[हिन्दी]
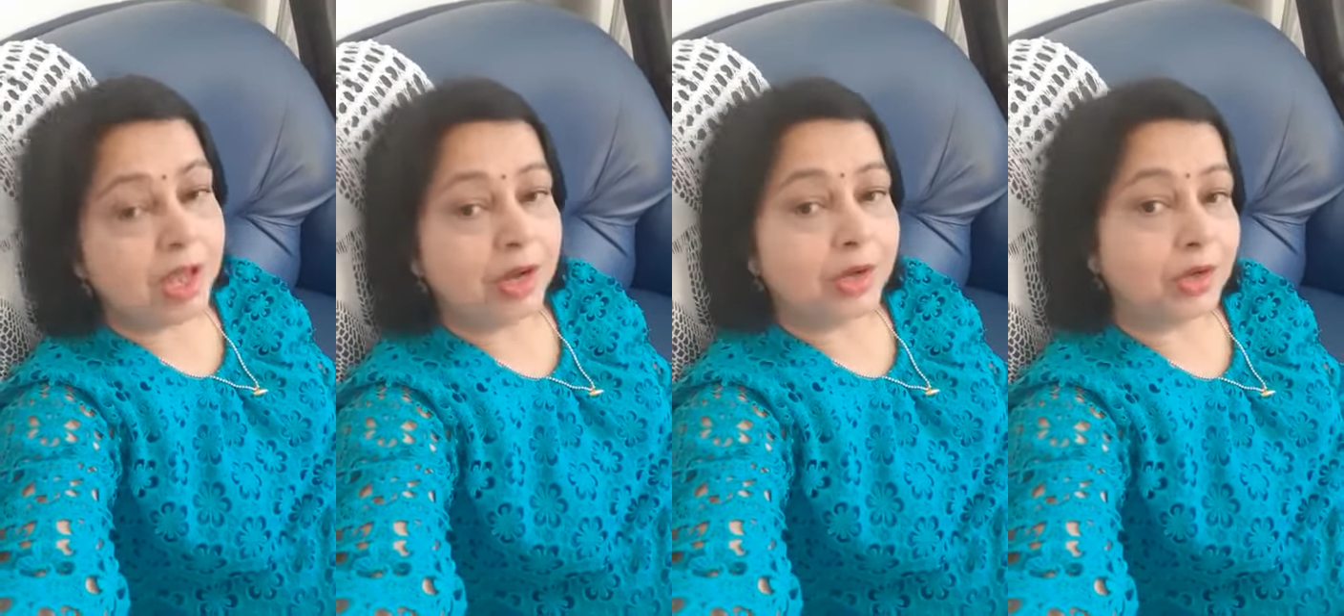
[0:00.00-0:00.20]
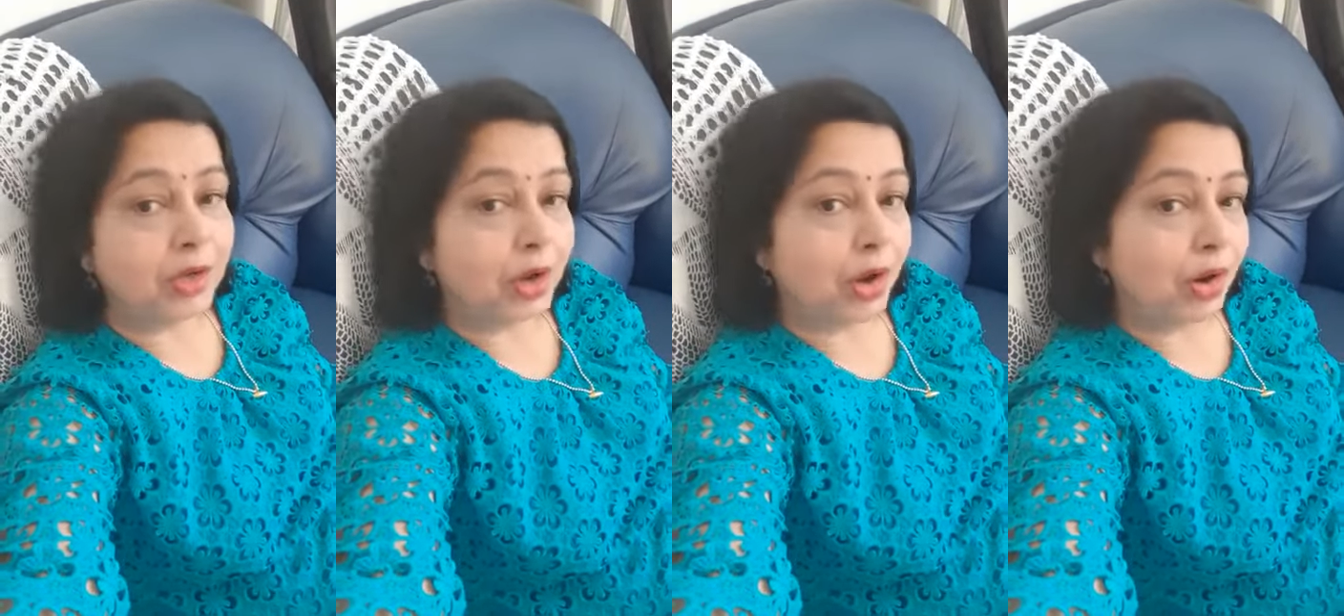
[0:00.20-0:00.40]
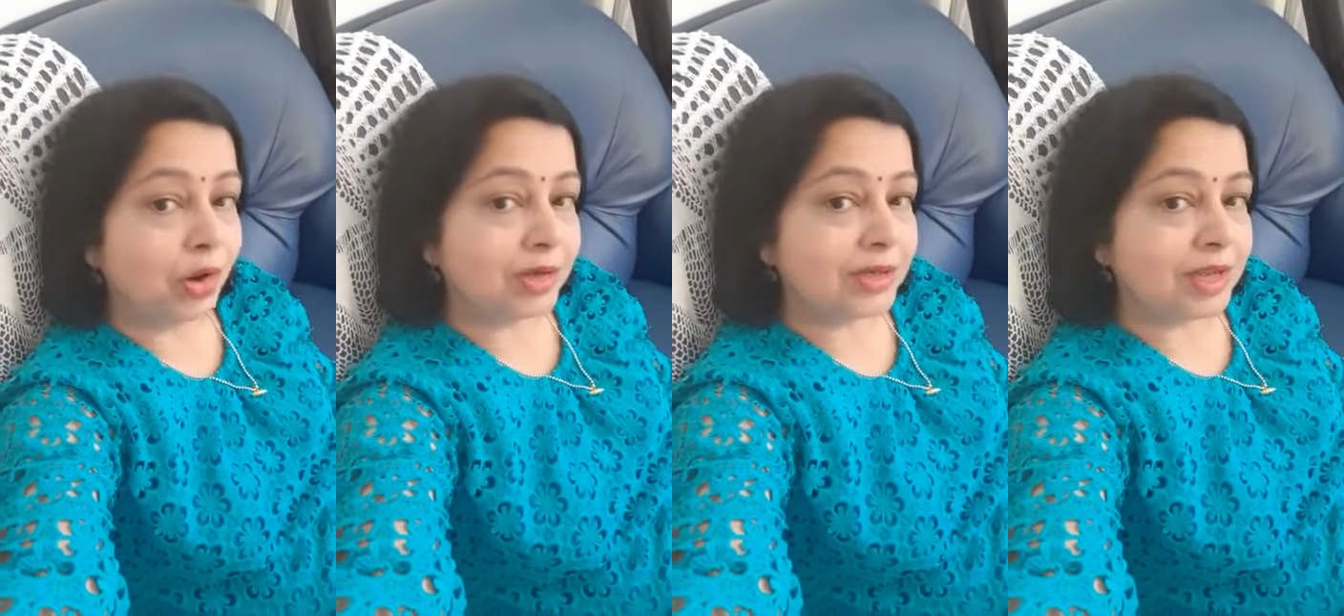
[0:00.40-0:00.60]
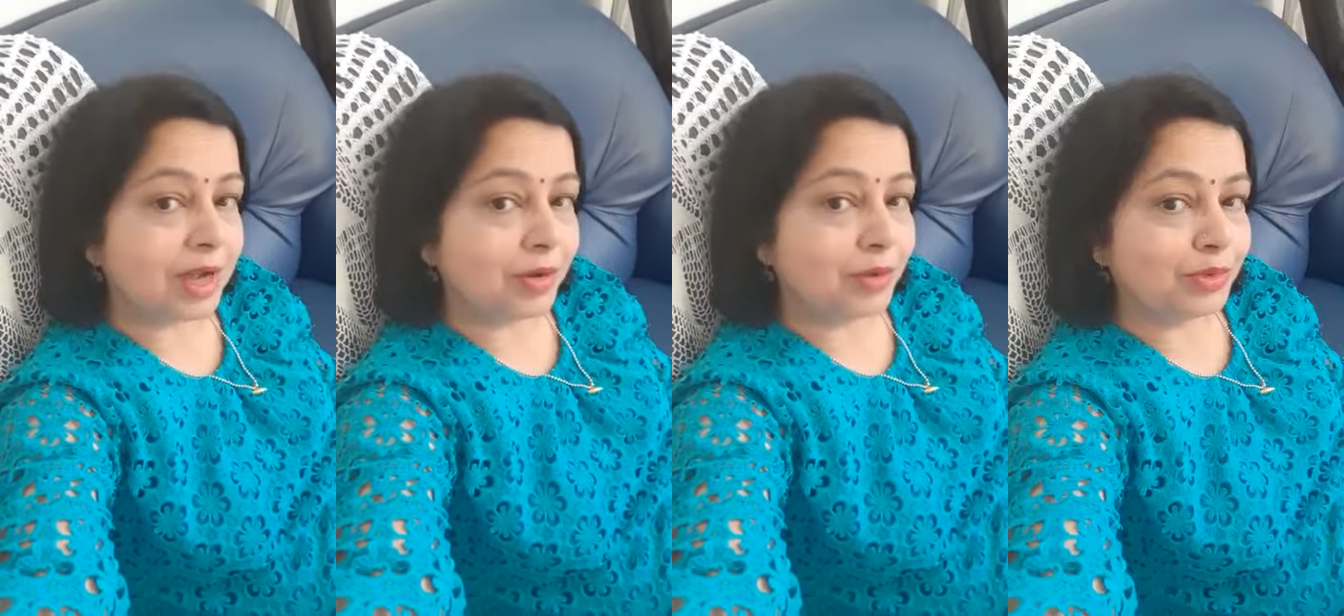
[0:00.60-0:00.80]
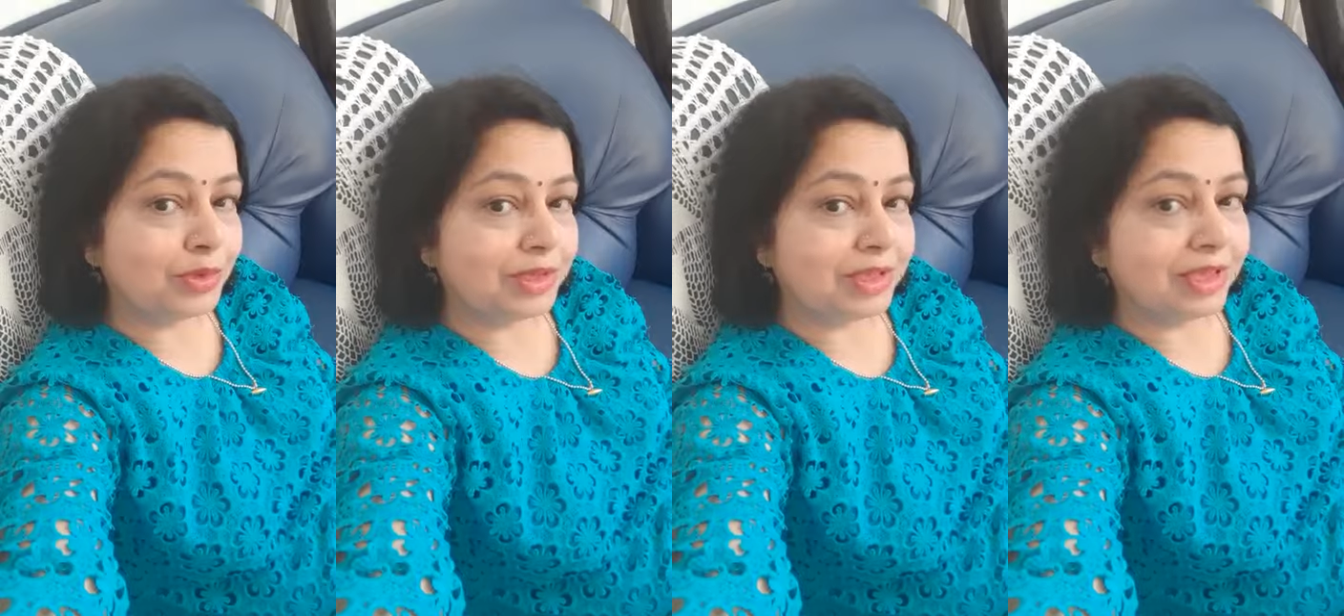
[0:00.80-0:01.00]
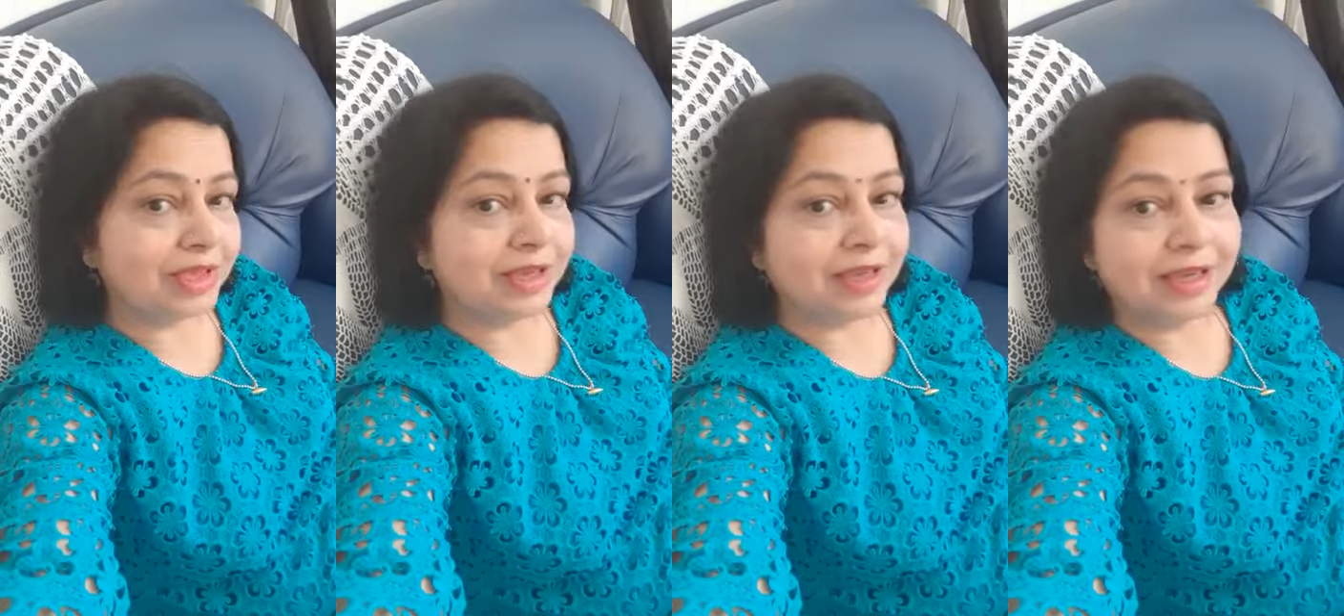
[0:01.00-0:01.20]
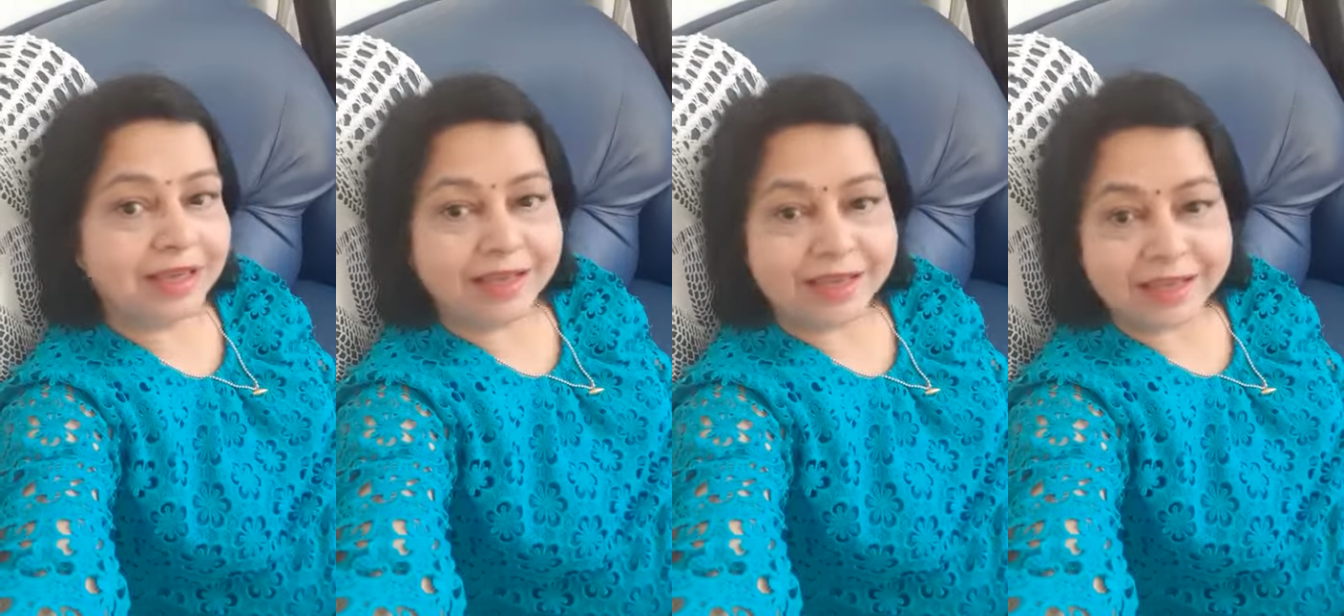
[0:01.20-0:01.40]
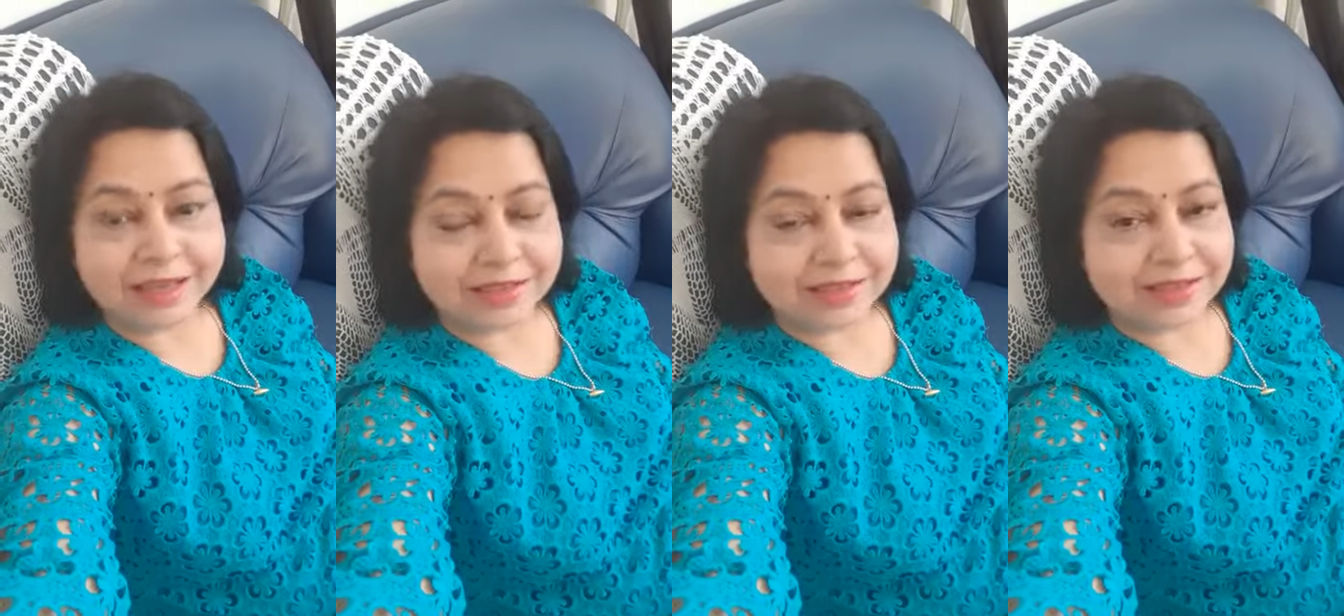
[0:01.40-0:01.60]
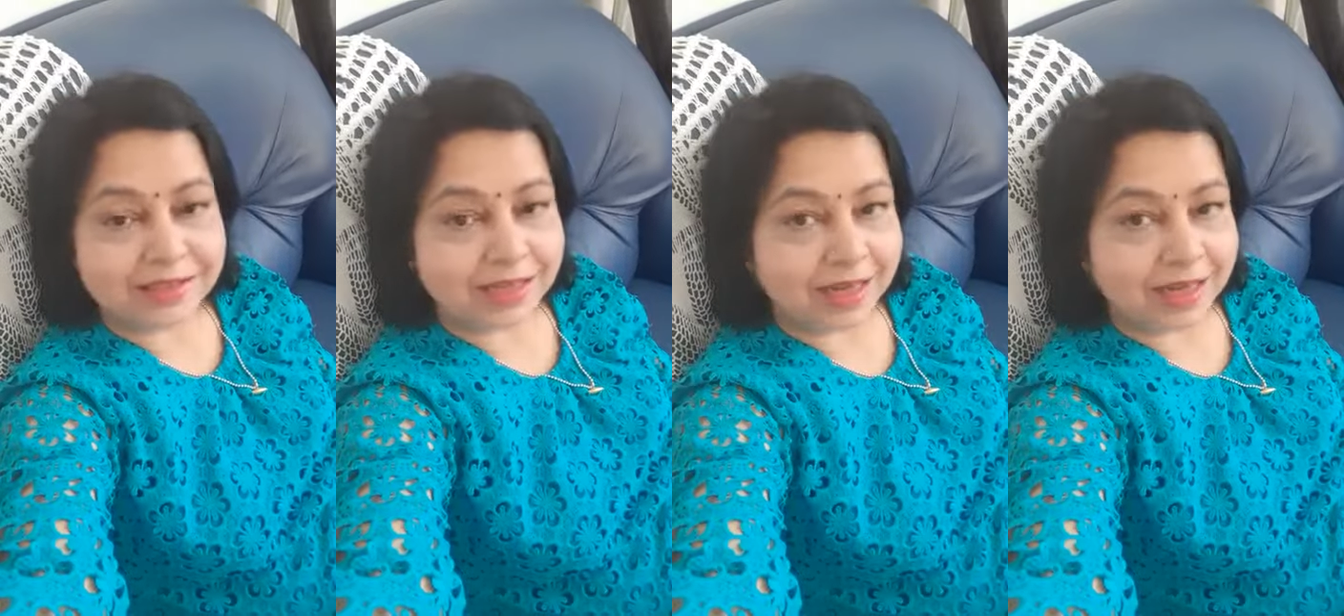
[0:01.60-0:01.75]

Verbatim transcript: लॉकडाउन के इस